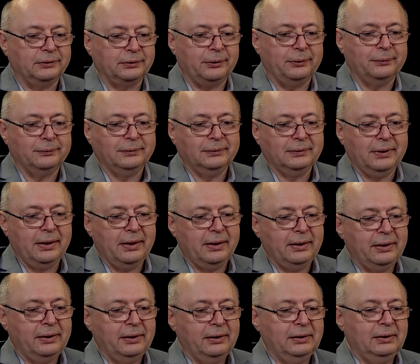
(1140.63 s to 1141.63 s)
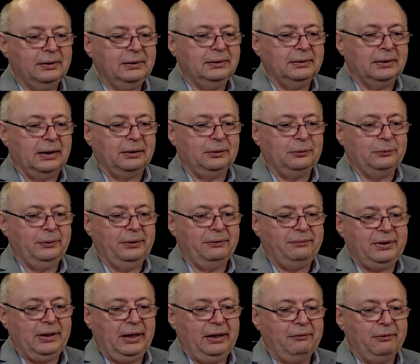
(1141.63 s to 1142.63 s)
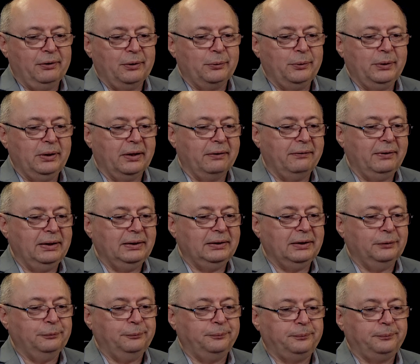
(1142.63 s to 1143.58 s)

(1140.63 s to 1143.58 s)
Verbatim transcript: что Оттуда все эвакуировались.